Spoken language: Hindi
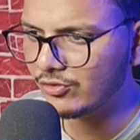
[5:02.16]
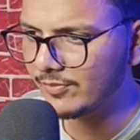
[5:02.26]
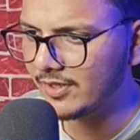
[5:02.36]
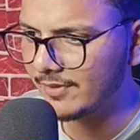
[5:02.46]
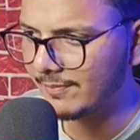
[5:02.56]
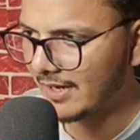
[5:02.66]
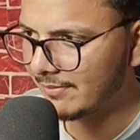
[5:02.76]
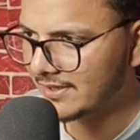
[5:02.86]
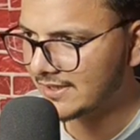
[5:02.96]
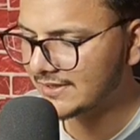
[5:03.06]
को भी हमने
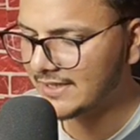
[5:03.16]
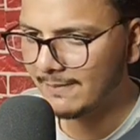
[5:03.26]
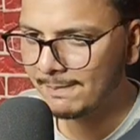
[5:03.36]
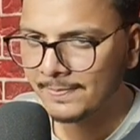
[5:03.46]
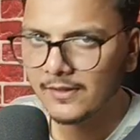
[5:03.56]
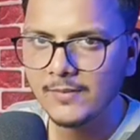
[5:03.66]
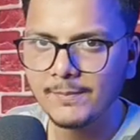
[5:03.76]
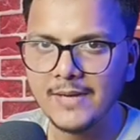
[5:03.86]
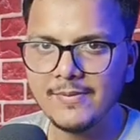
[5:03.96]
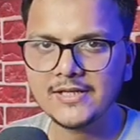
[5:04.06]
प्राइवेट कर दिया
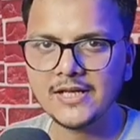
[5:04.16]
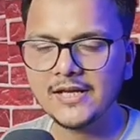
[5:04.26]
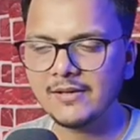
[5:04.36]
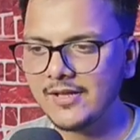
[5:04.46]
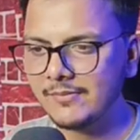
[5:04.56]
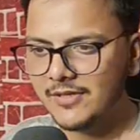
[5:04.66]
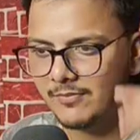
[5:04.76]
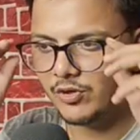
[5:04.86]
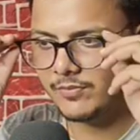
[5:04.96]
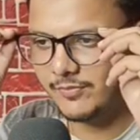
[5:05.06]
प्राइवेट करने के बाद अभी
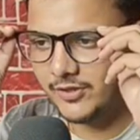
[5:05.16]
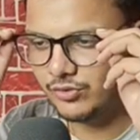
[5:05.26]
हम और भी वीडियो